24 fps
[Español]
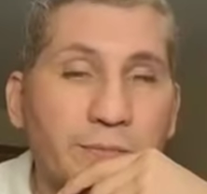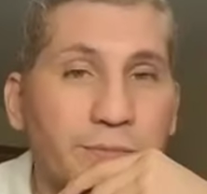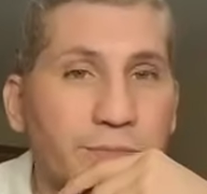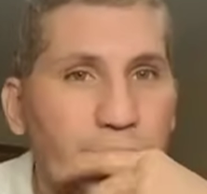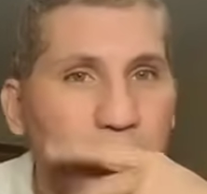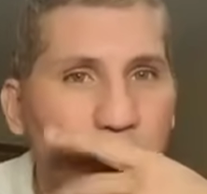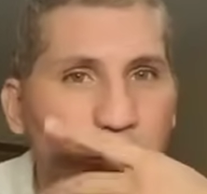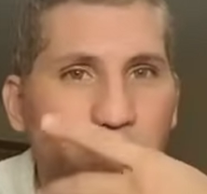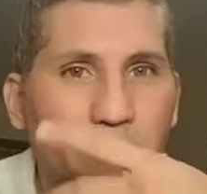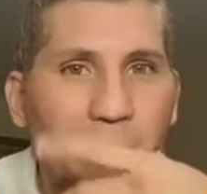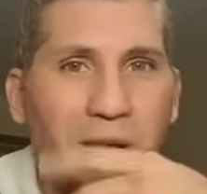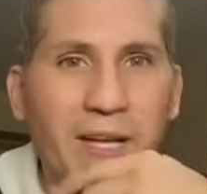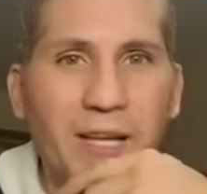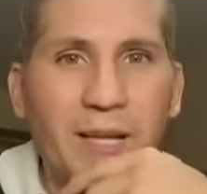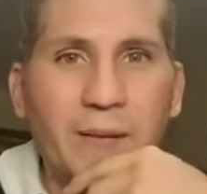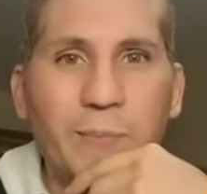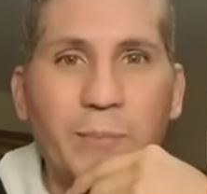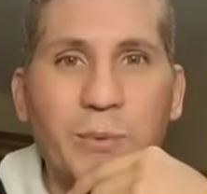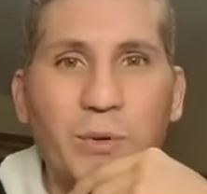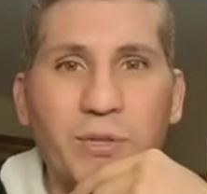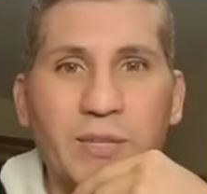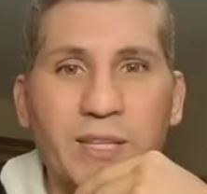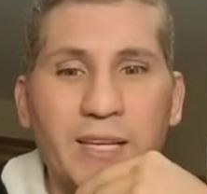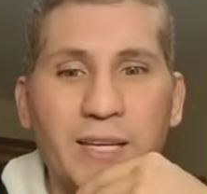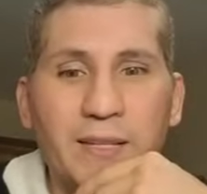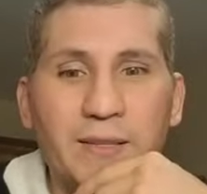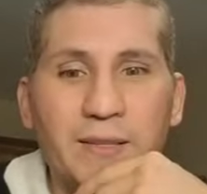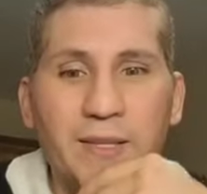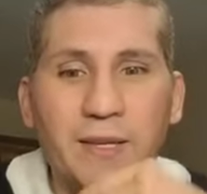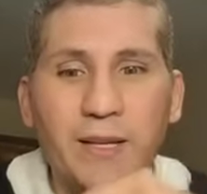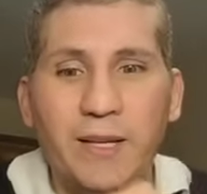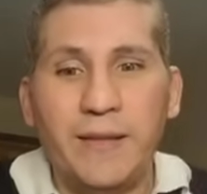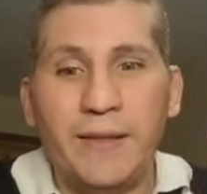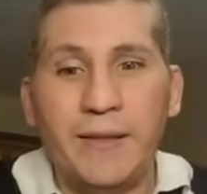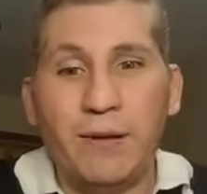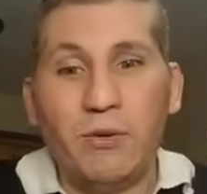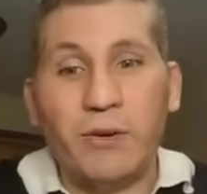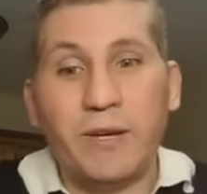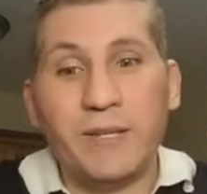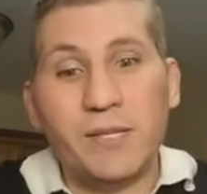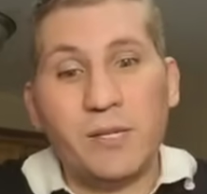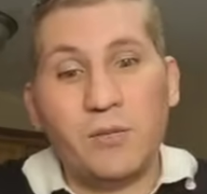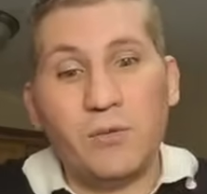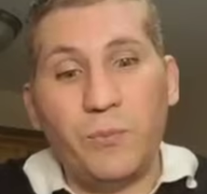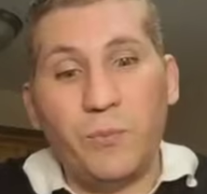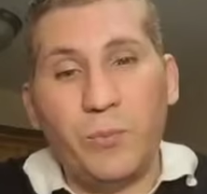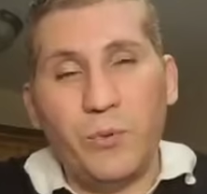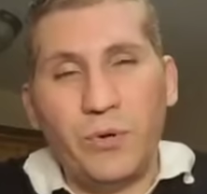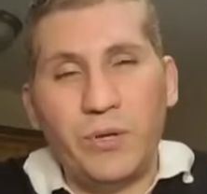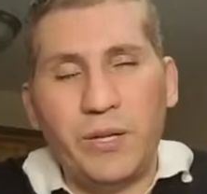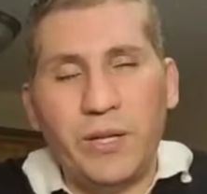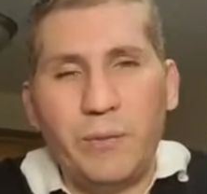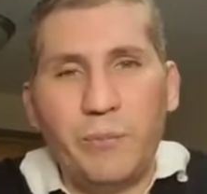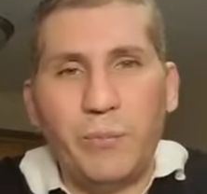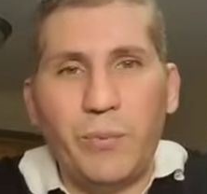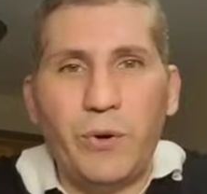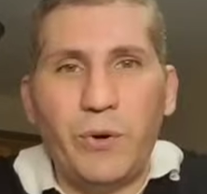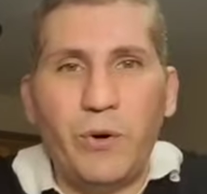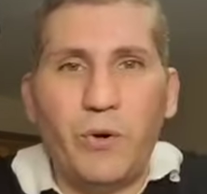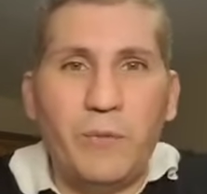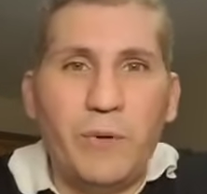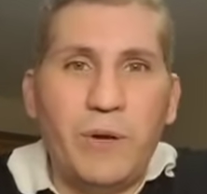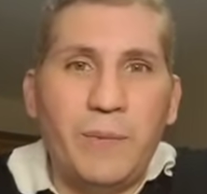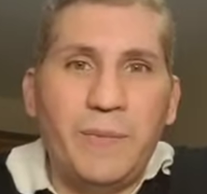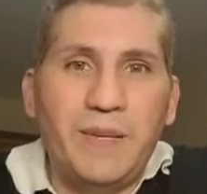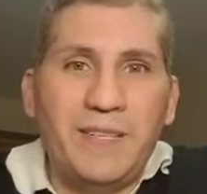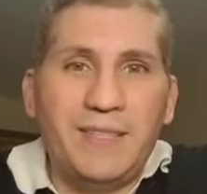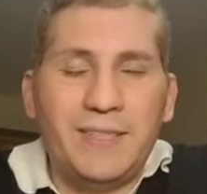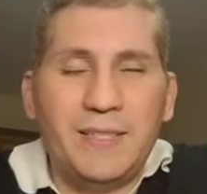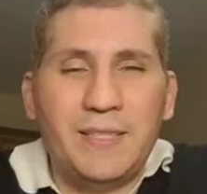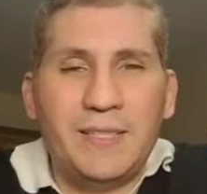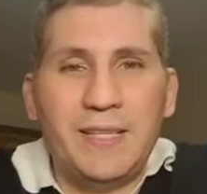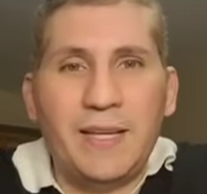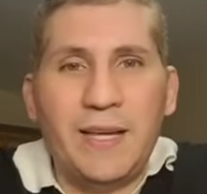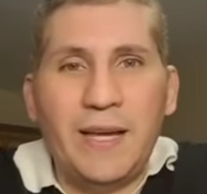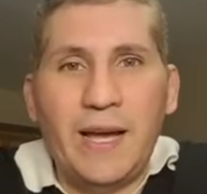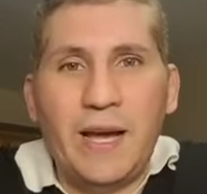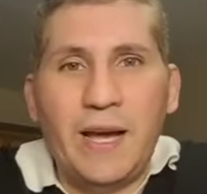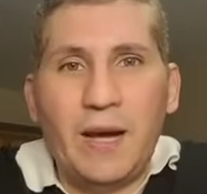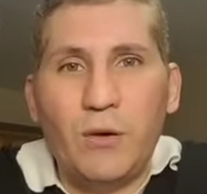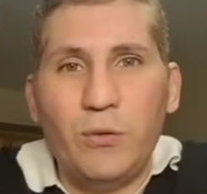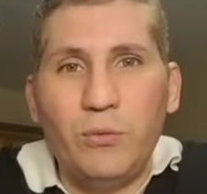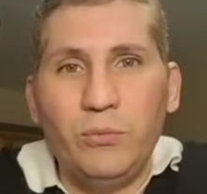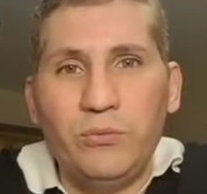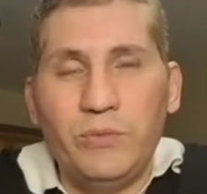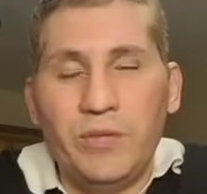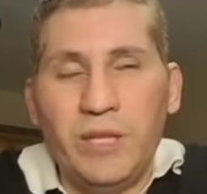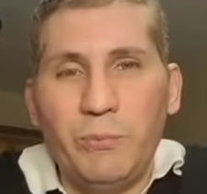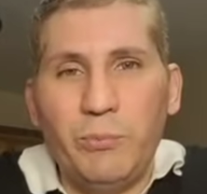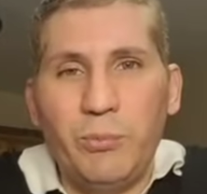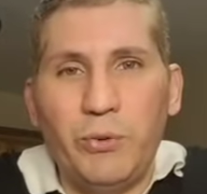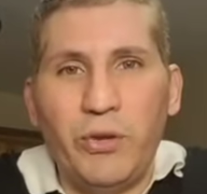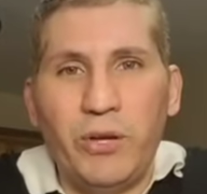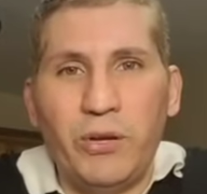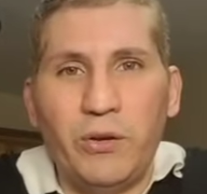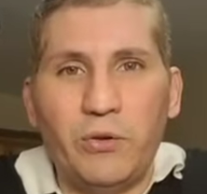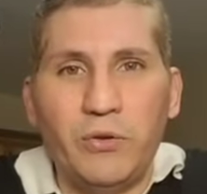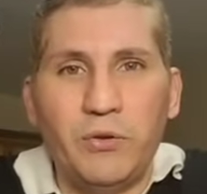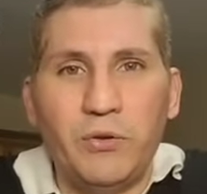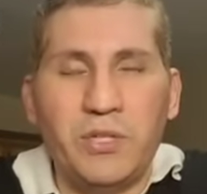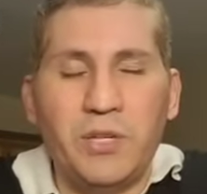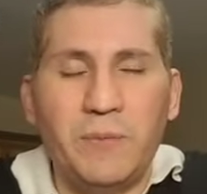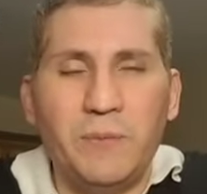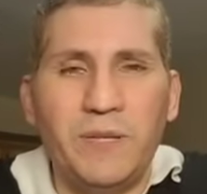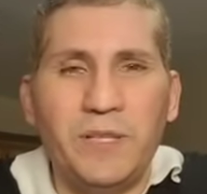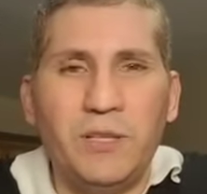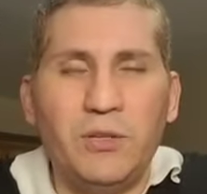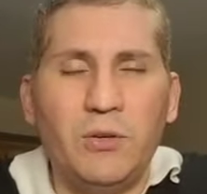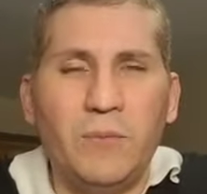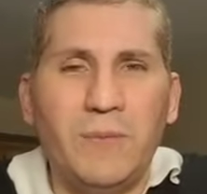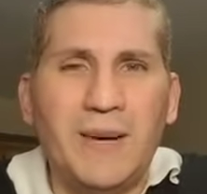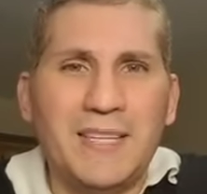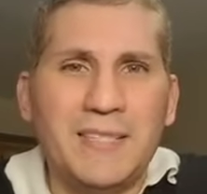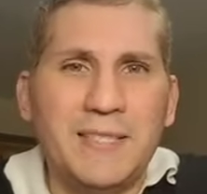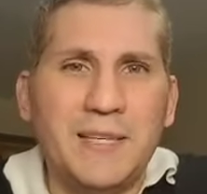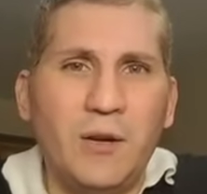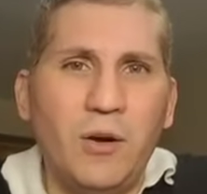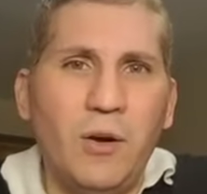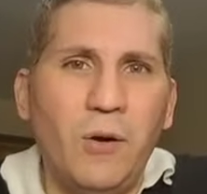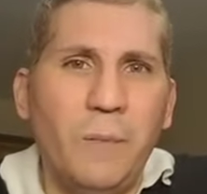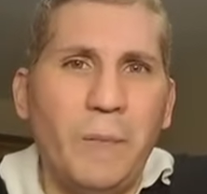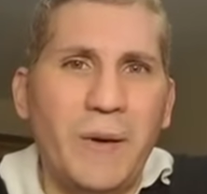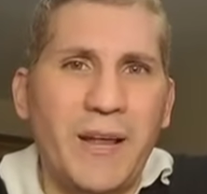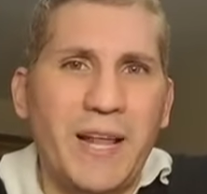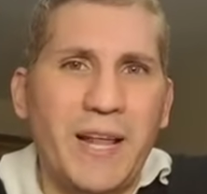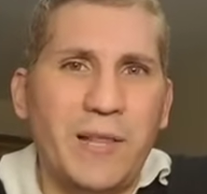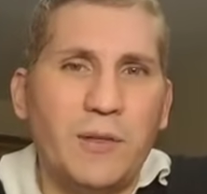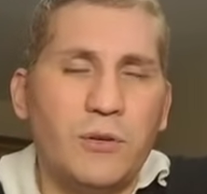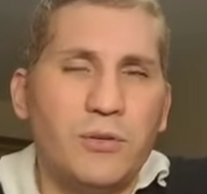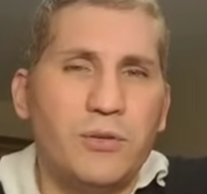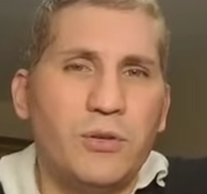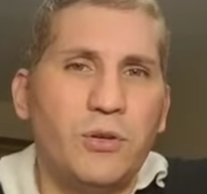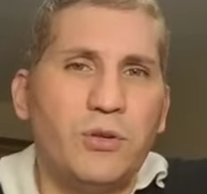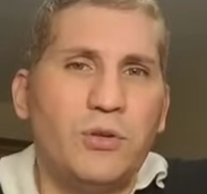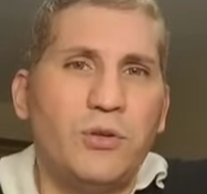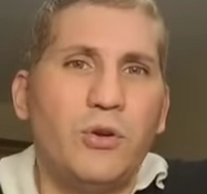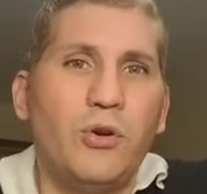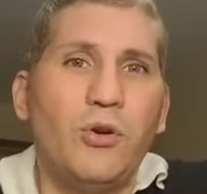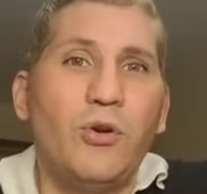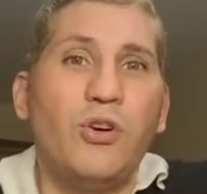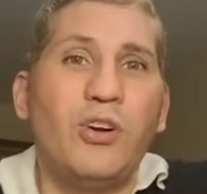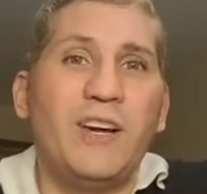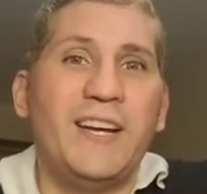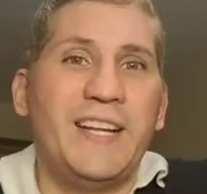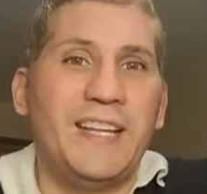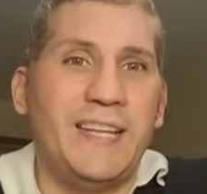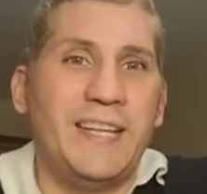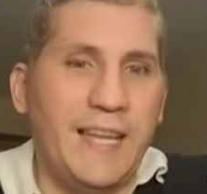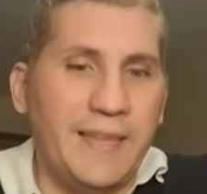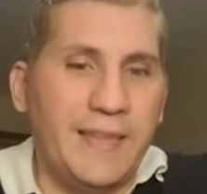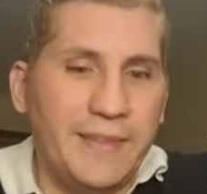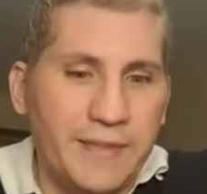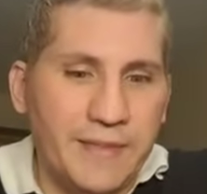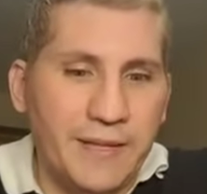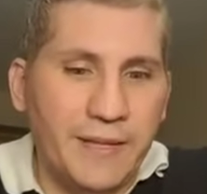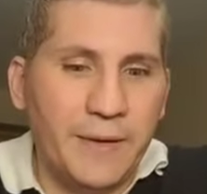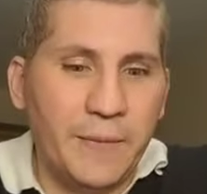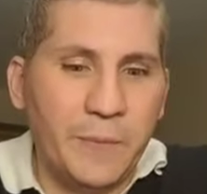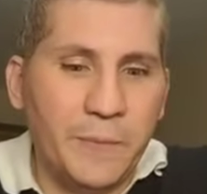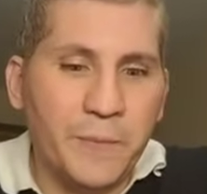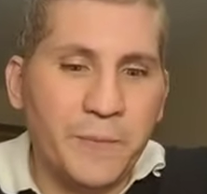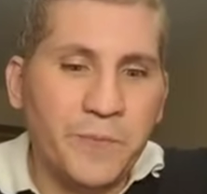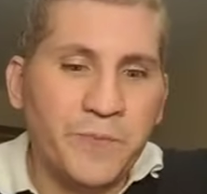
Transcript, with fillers: bueno, más que importantes y de lo que se supone, pues obviamente sea un tipo de conocimiento básico para nosotros los creyentes.